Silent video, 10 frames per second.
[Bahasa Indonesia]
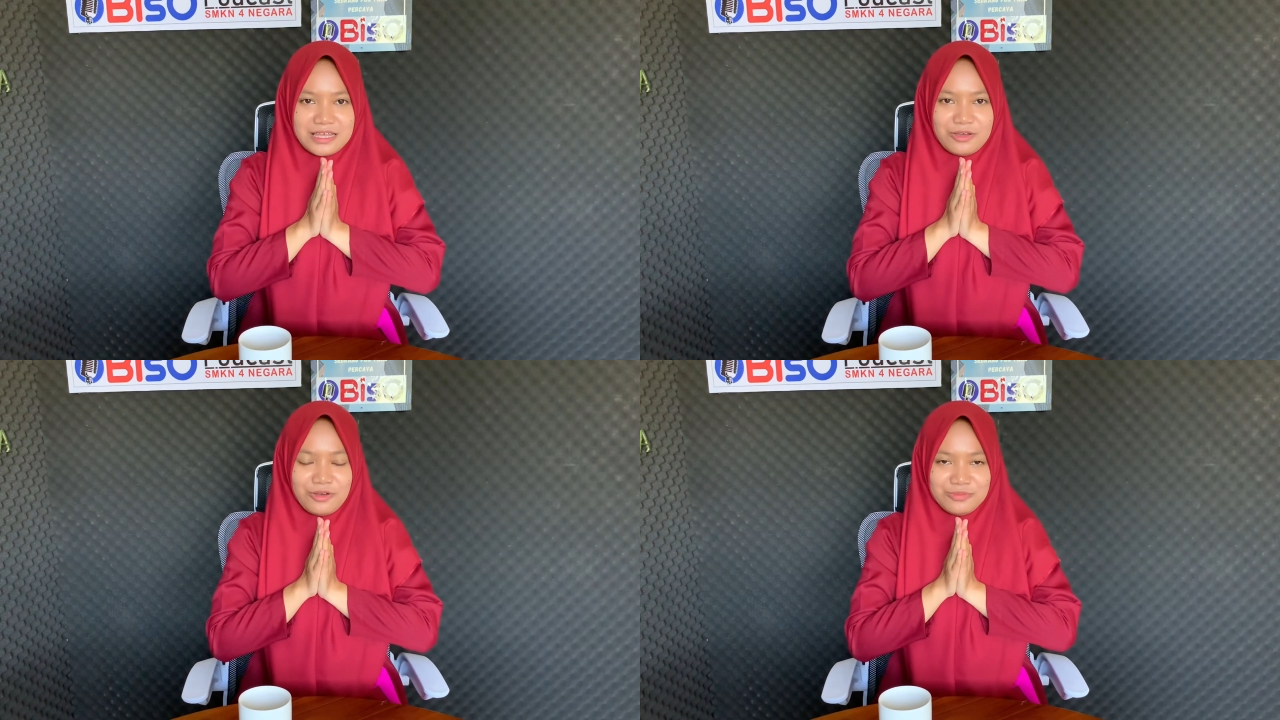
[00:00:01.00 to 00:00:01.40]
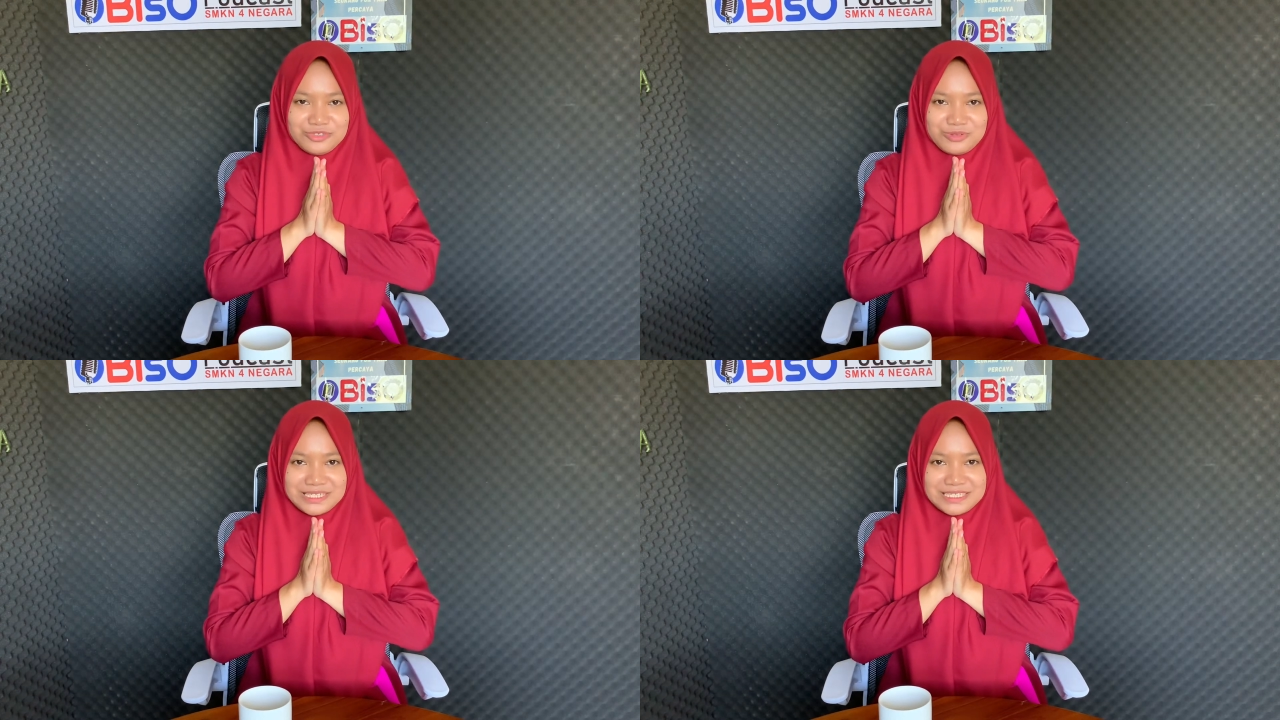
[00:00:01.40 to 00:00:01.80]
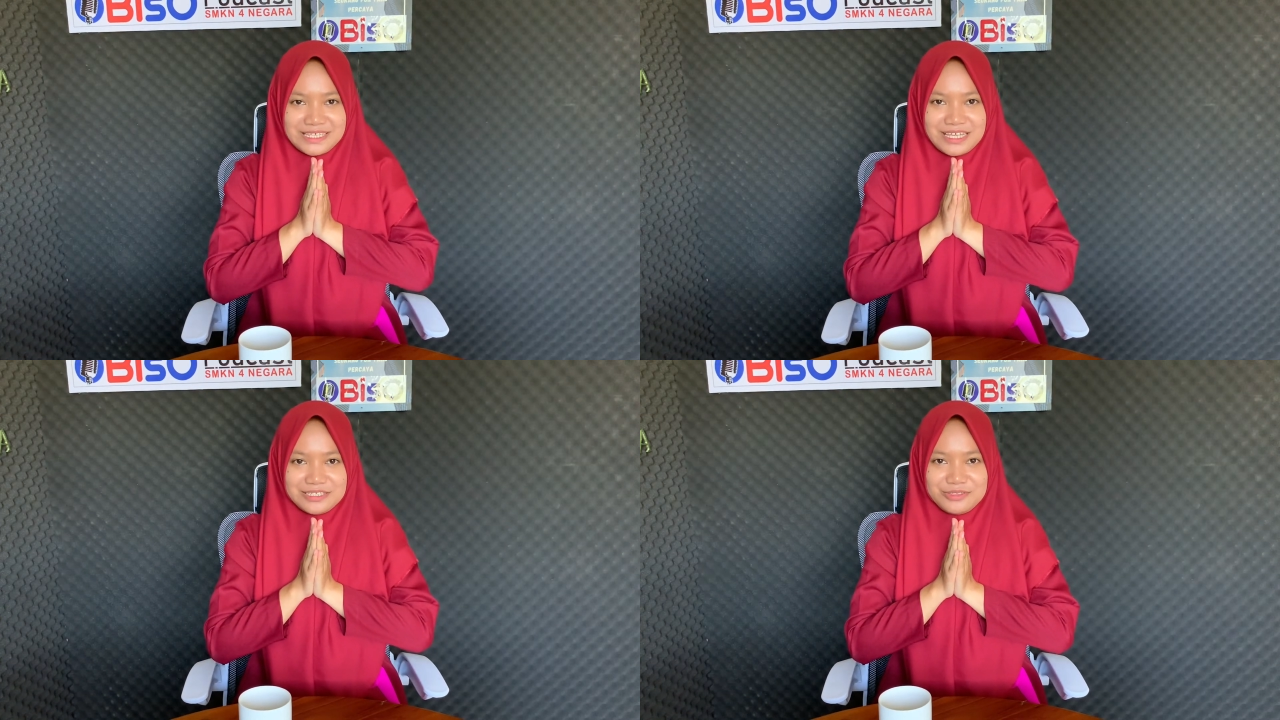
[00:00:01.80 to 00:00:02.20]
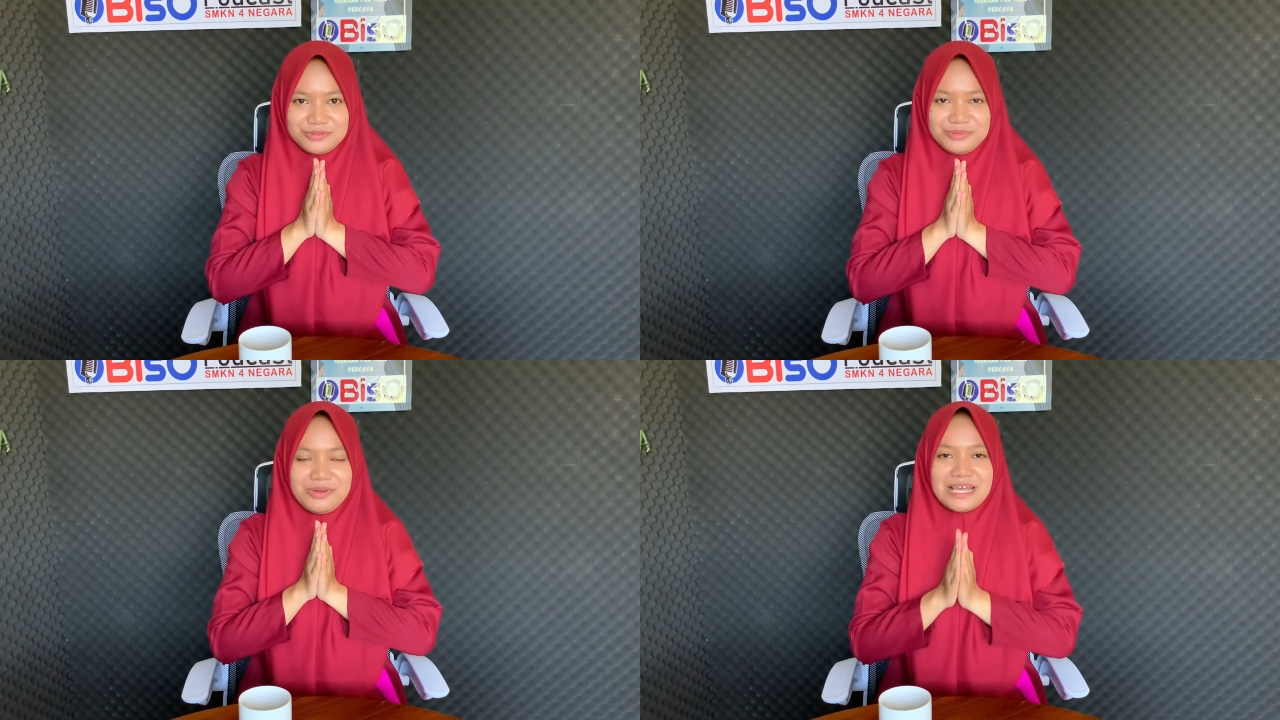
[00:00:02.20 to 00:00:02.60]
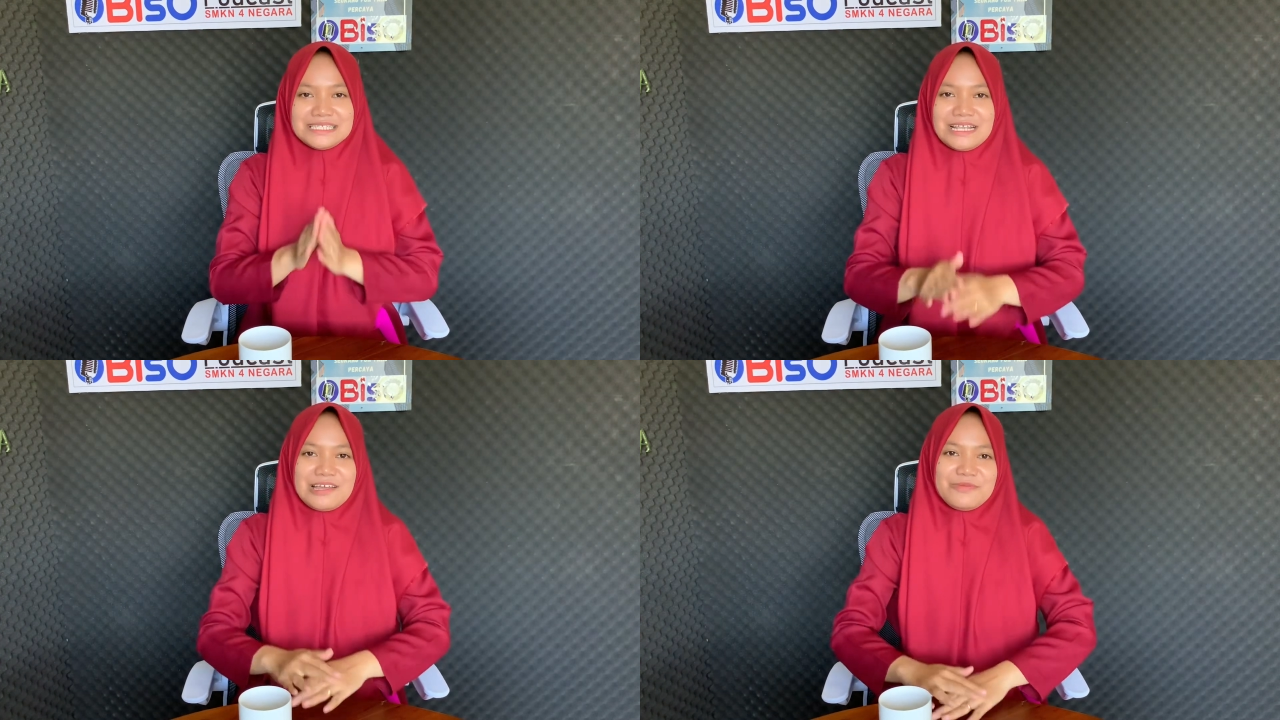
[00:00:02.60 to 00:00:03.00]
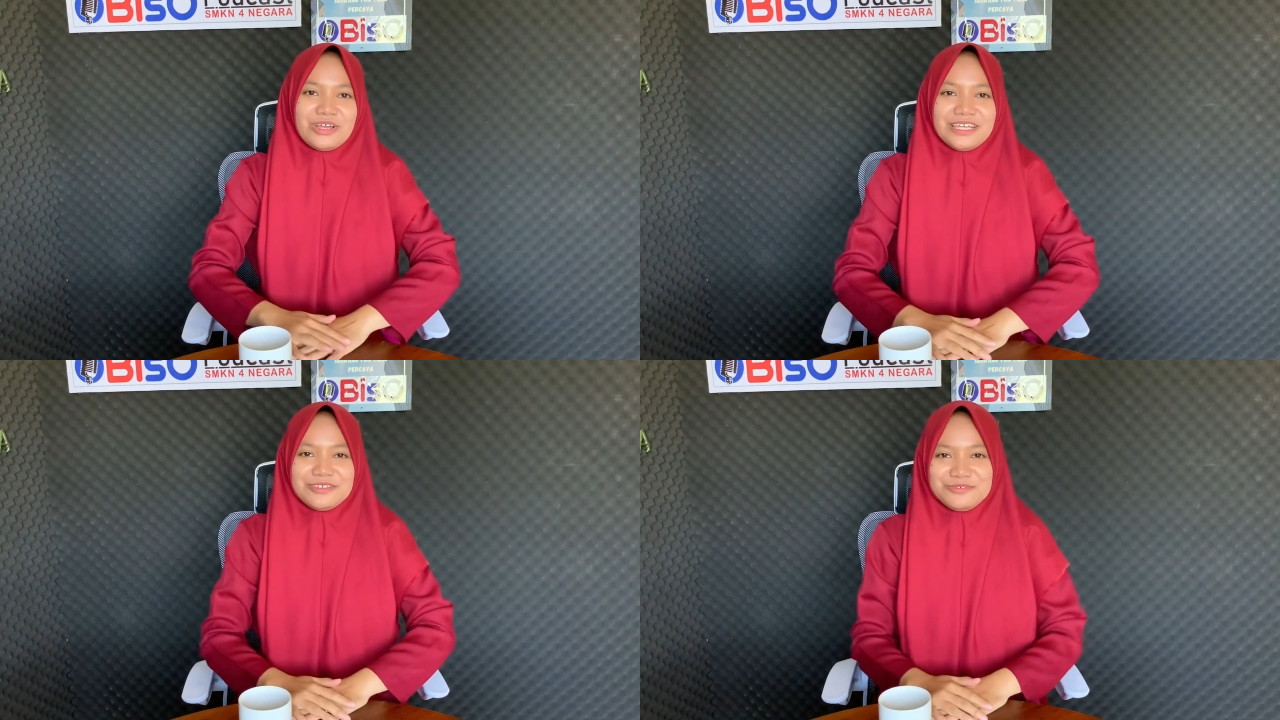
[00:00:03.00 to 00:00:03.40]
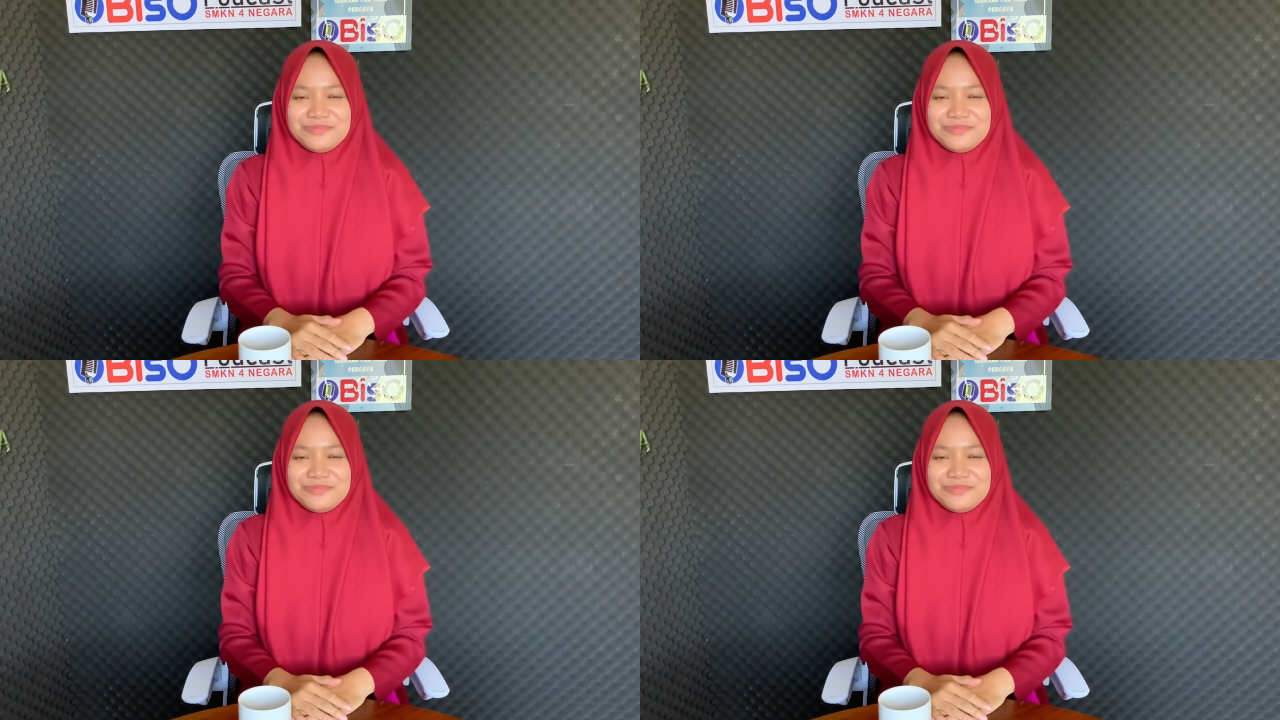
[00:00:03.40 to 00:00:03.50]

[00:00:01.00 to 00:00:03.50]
Om Swastiastu, Assalamualaikum